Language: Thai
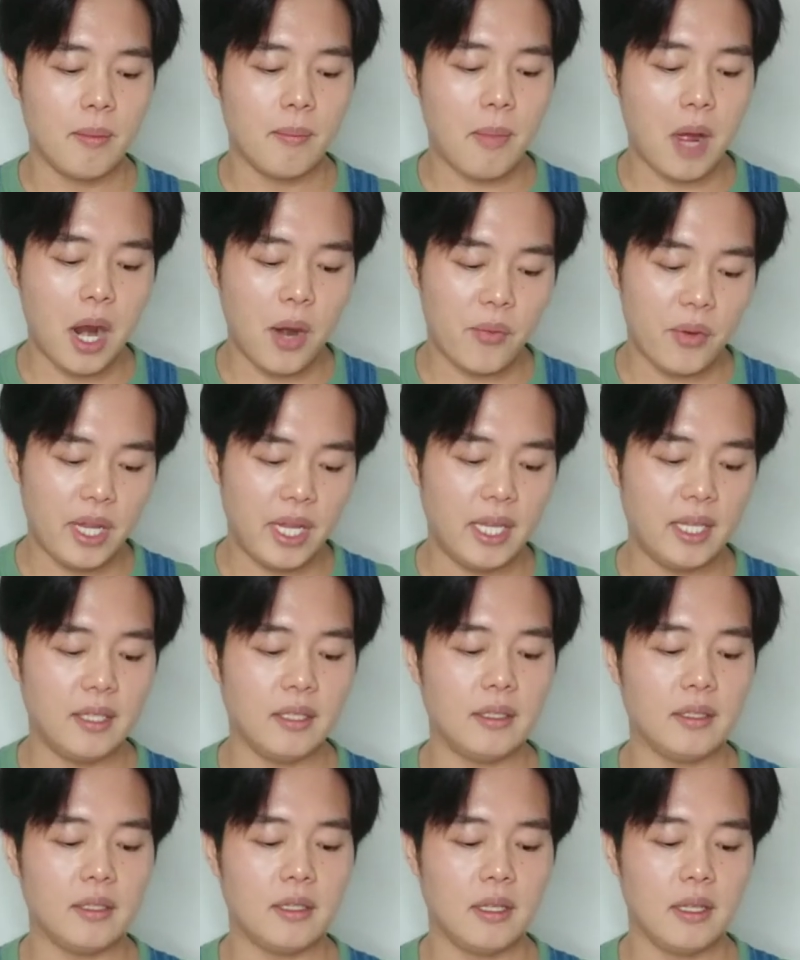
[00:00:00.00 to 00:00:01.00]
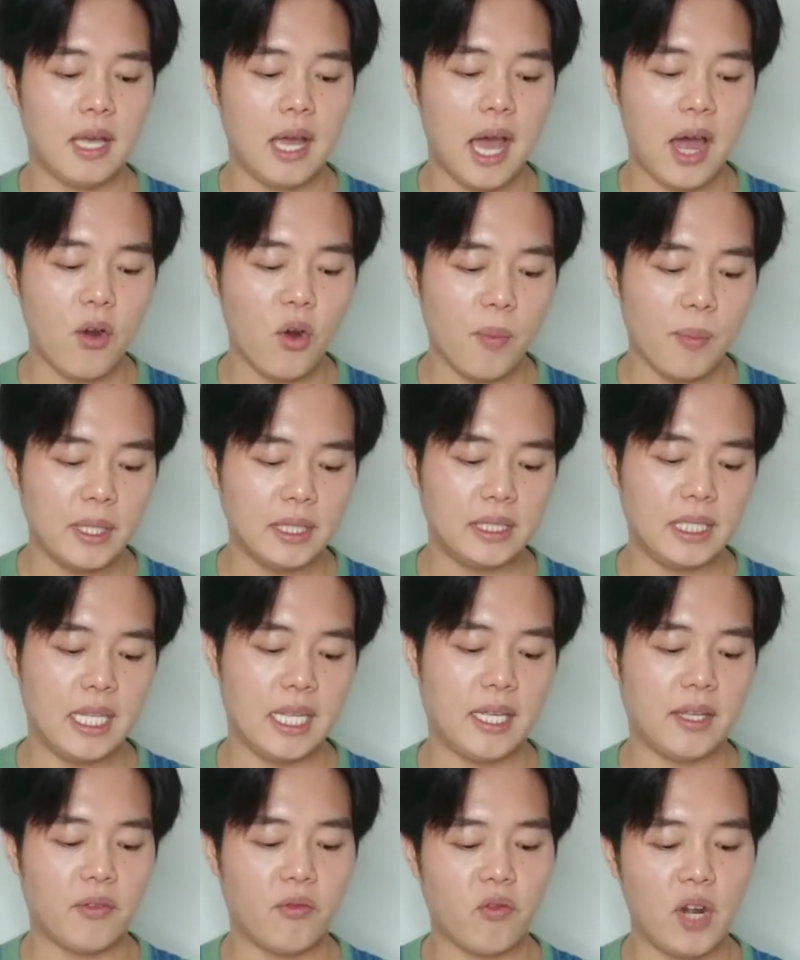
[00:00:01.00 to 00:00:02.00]
มาร i นอารมาติ
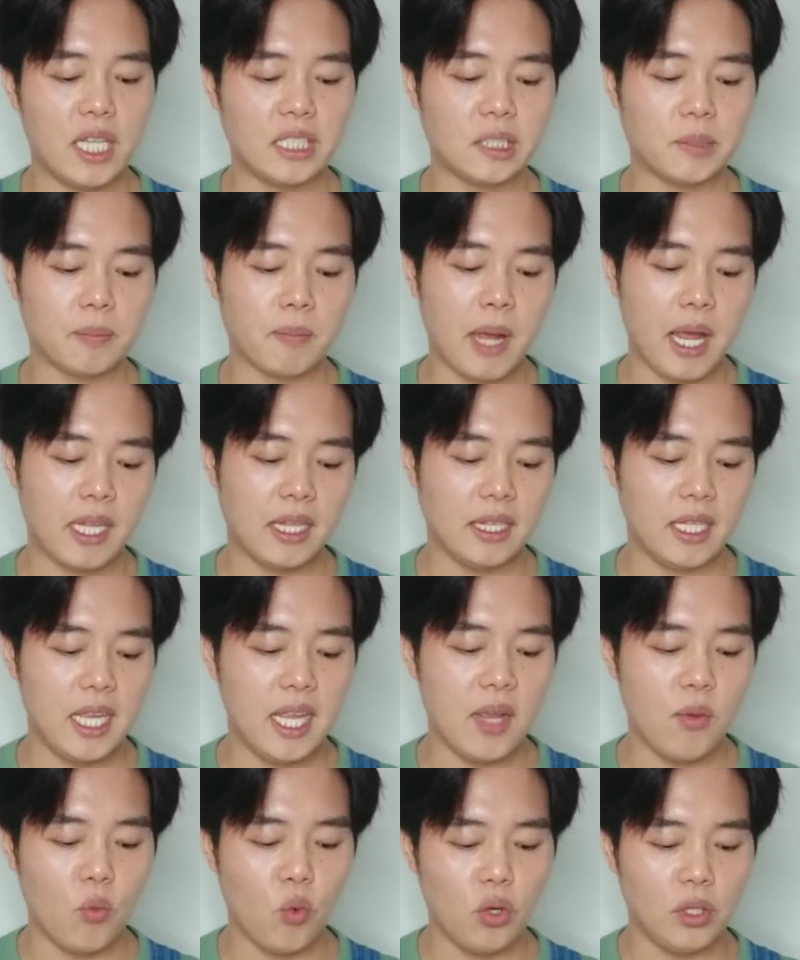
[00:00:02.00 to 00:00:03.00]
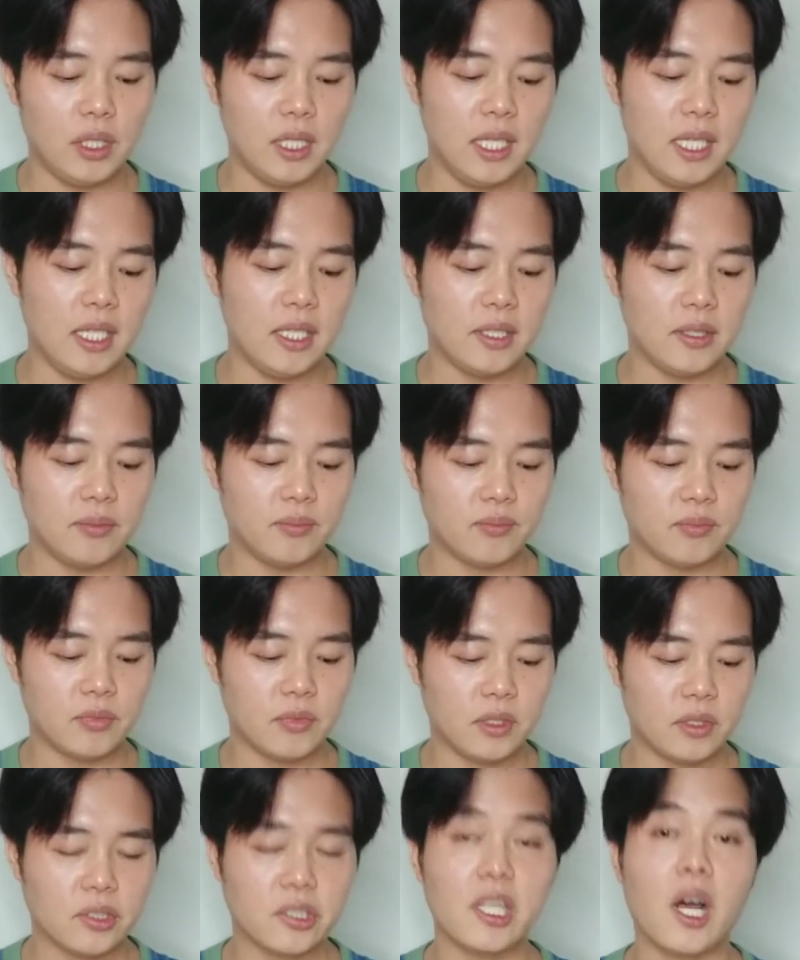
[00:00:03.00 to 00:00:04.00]
กเฟรชสไปซี่วูดดี้
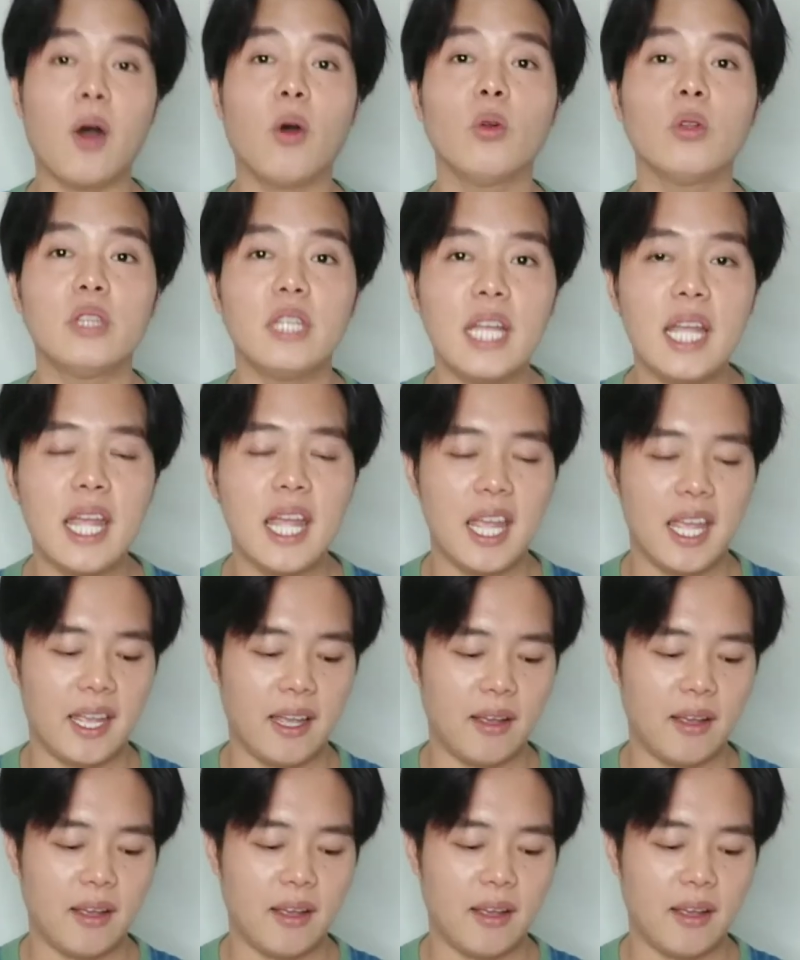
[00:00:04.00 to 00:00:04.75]
ซอลตี้